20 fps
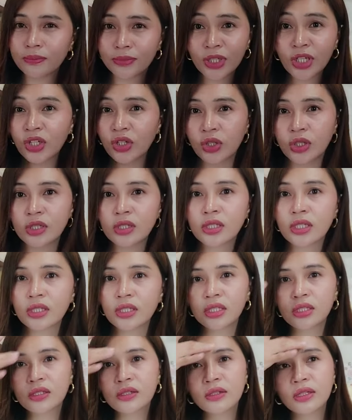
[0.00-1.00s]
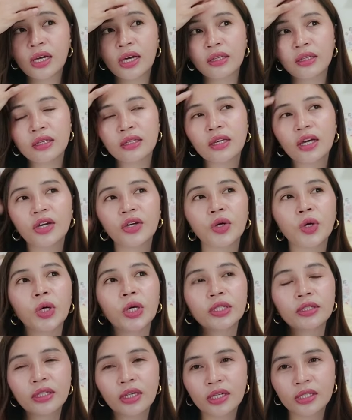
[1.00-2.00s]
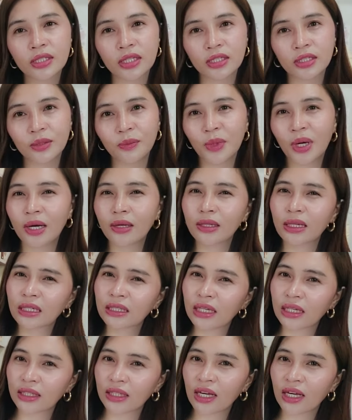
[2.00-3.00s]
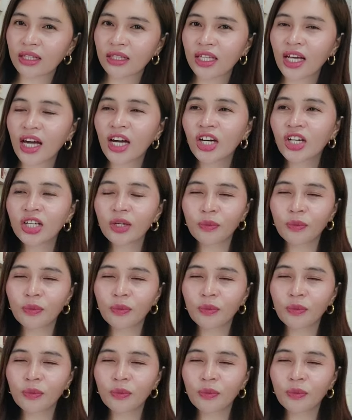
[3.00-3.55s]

ngayon, sa season natin ngayon kasi 'di ba, nagtatan tayo,